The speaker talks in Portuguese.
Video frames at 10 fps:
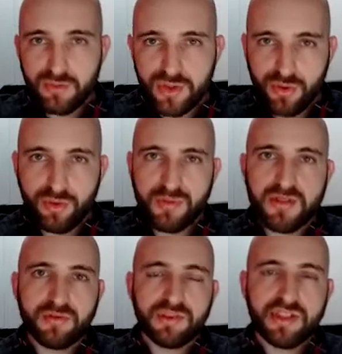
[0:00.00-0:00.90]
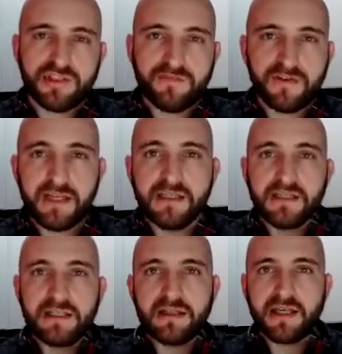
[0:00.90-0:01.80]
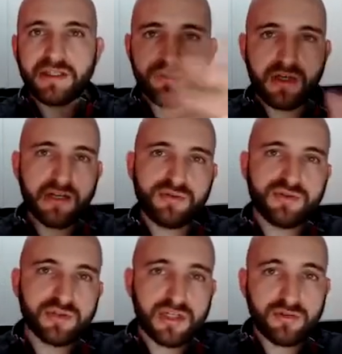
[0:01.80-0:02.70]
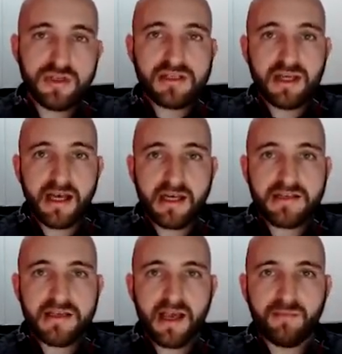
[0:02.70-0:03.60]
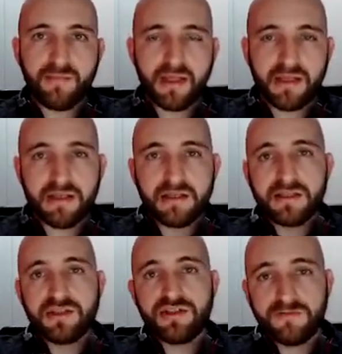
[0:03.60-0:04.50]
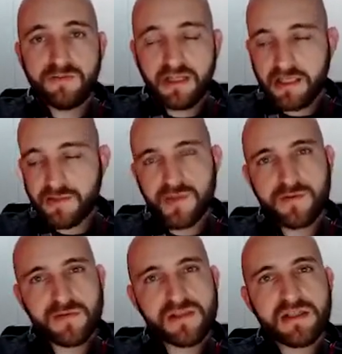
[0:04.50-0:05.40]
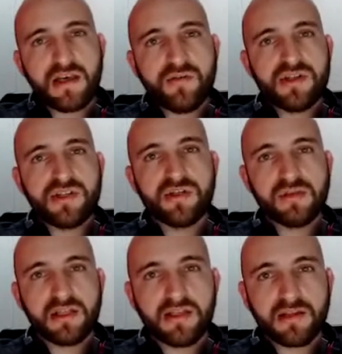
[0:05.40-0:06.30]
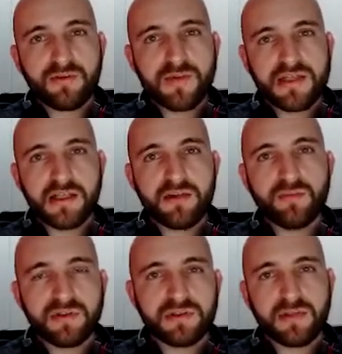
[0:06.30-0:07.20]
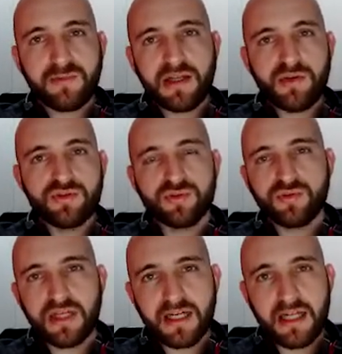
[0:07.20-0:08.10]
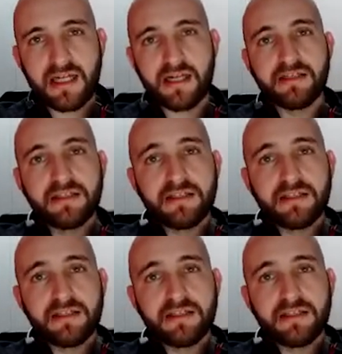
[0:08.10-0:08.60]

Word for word: do jogo, mas quando a gente vai lá jogar com jogadores reais, é bem diferente. Mas mesmo assim, eu indico que quem está começando, para não atrapalhar o jogo da galera,